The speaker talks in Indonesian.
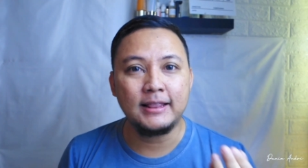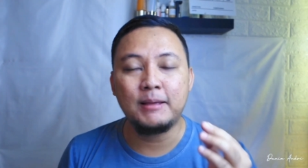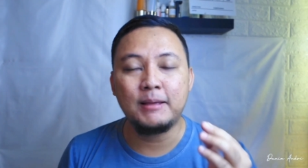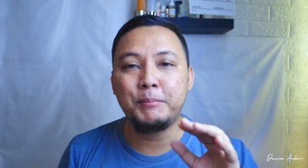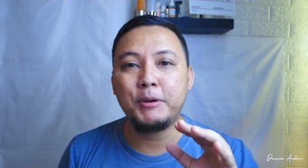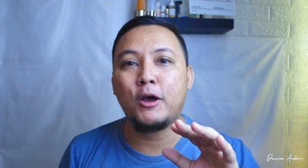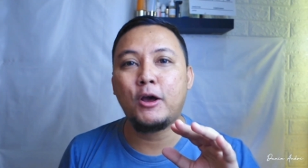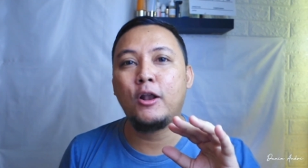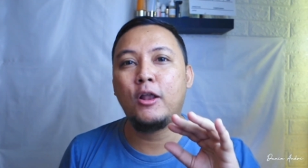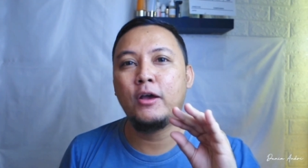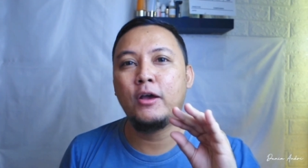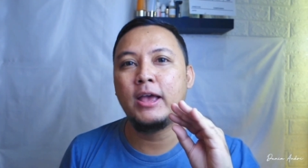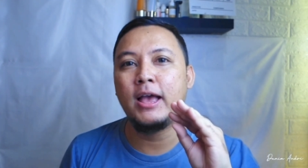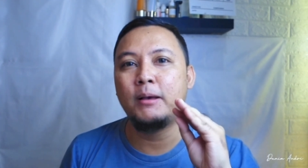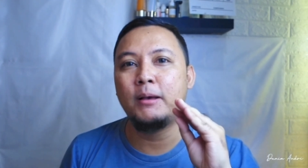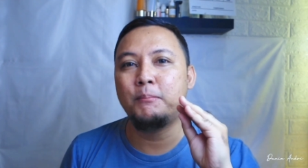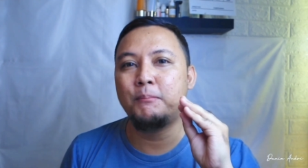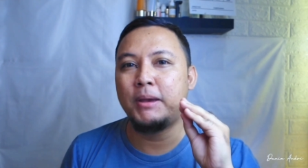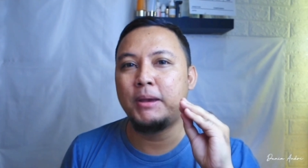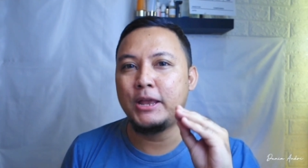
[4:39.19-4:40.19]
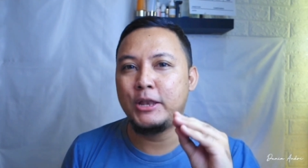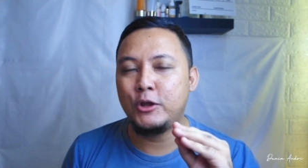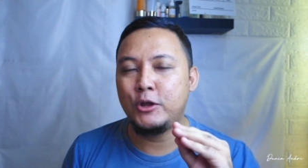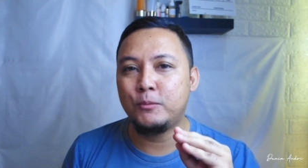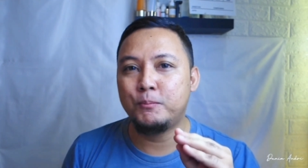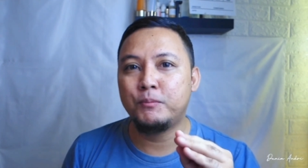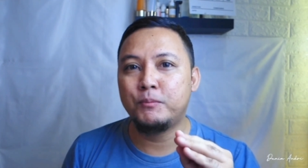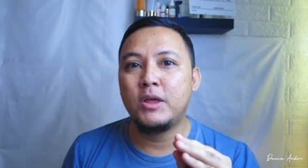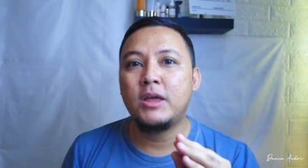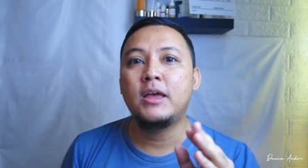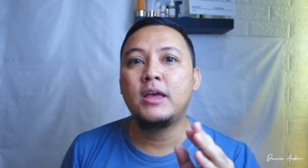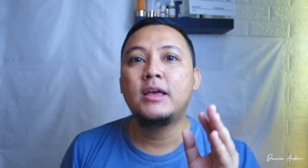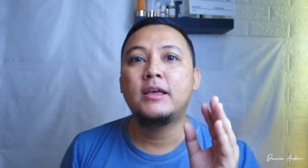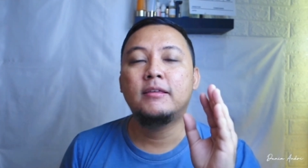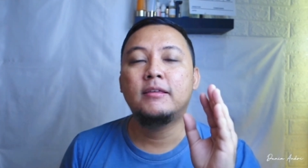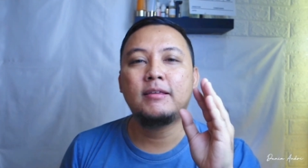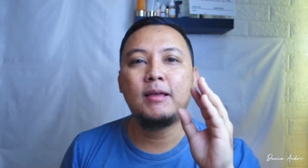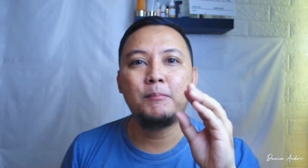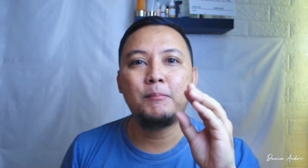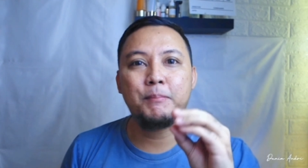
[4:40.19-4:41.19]
Tapi kalau yang medium
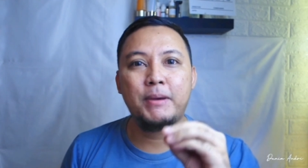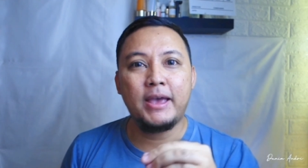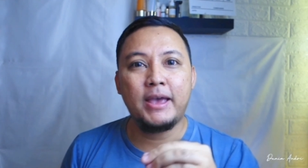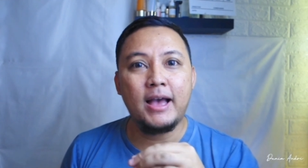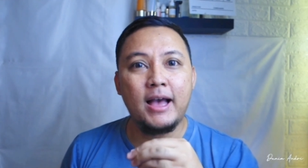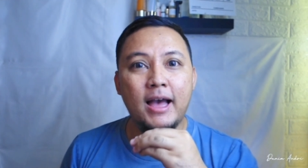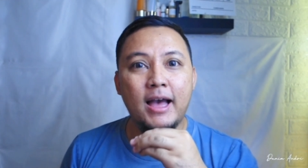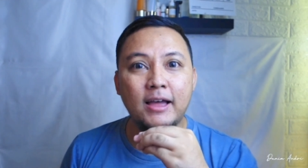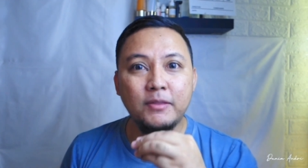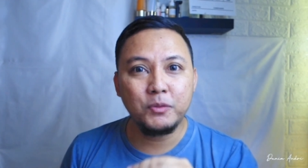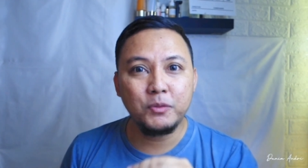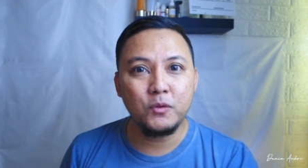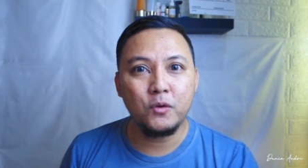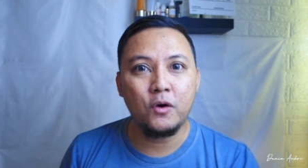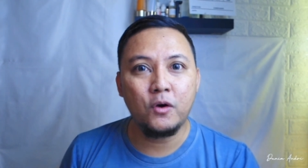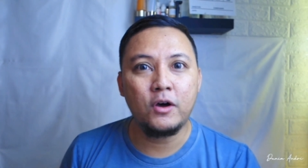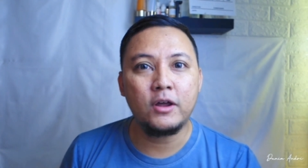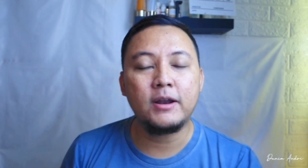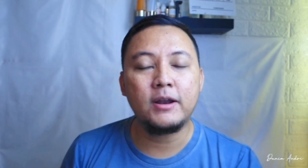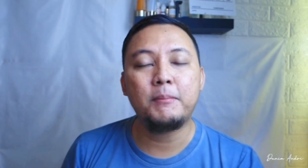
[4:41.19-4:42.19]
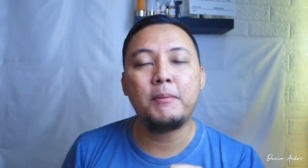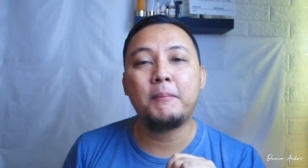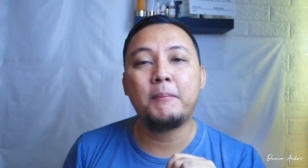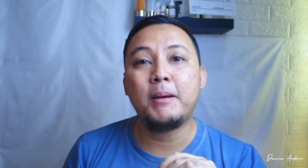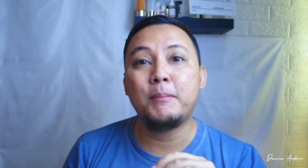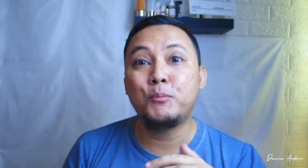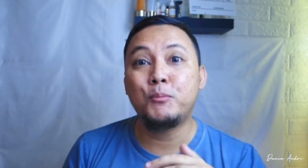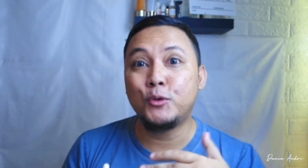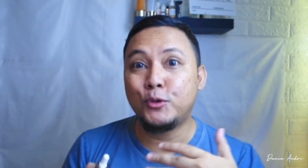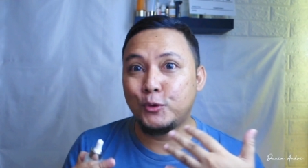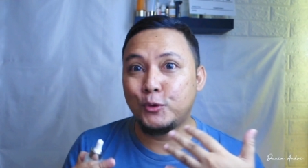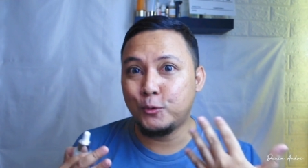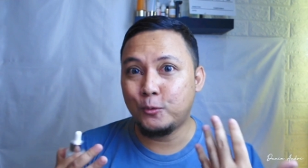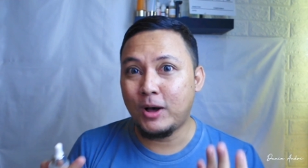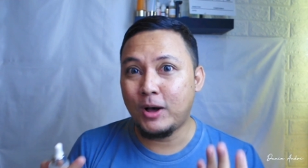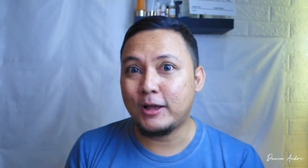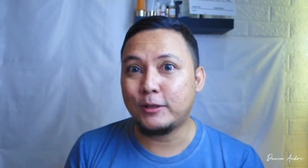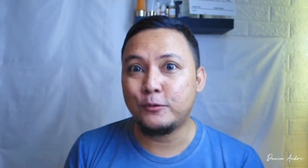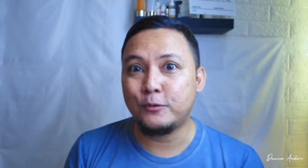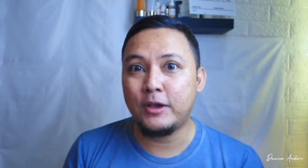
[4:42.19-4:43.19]
sampai yang hardcore eh, memang butuh
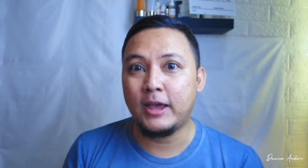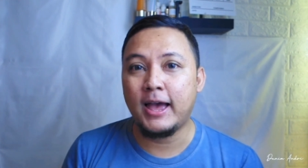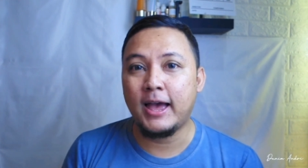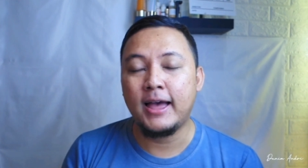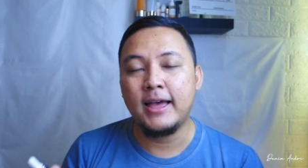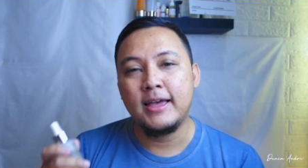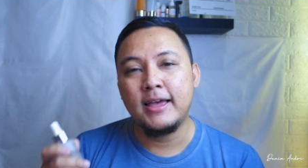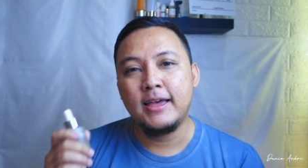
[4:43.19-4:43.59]
waktu ya